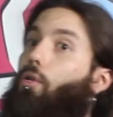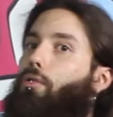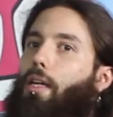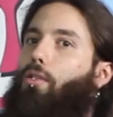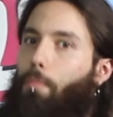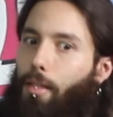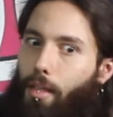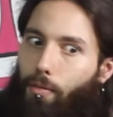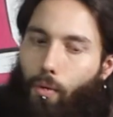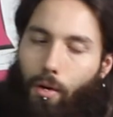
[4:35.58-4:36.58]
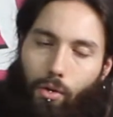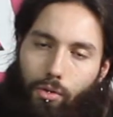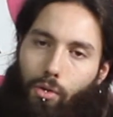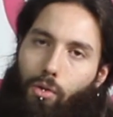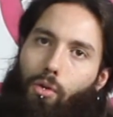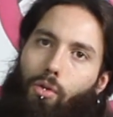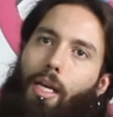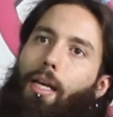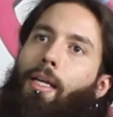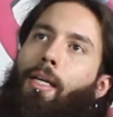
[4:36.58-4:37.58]
cosas o meter fuegos o
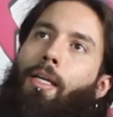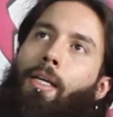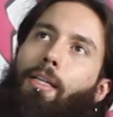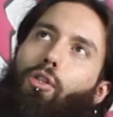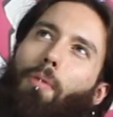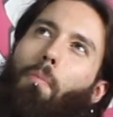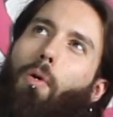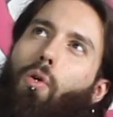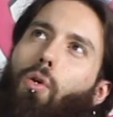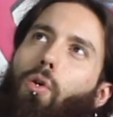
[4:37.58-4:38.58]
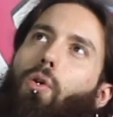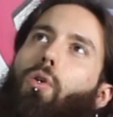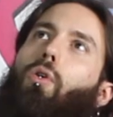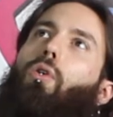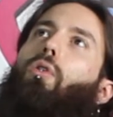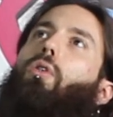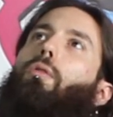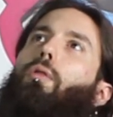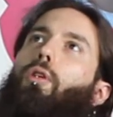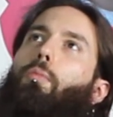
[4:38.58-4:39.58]
tal. Entonces va un
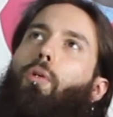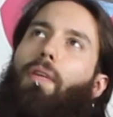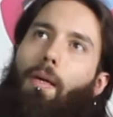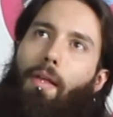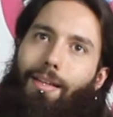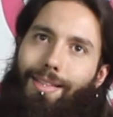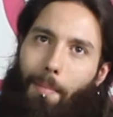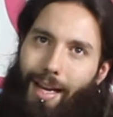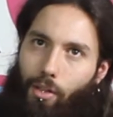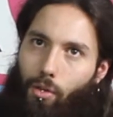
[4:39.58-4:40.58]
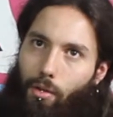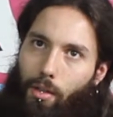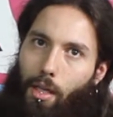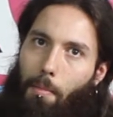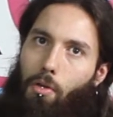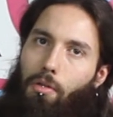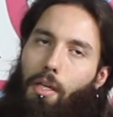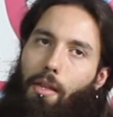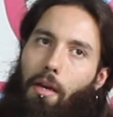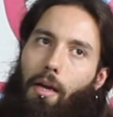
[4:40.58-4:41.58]
poco, como comentaba, del tamaño, del tamaño en
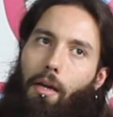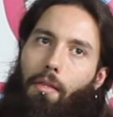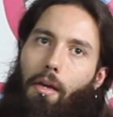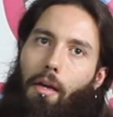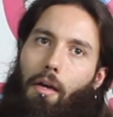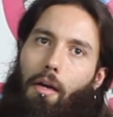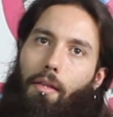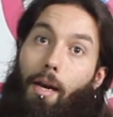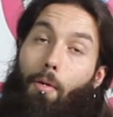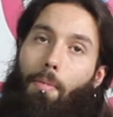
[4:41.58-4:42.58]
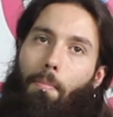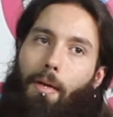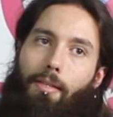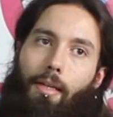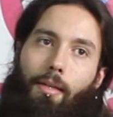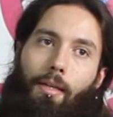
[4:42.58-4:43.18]
sí de la, propia empresa.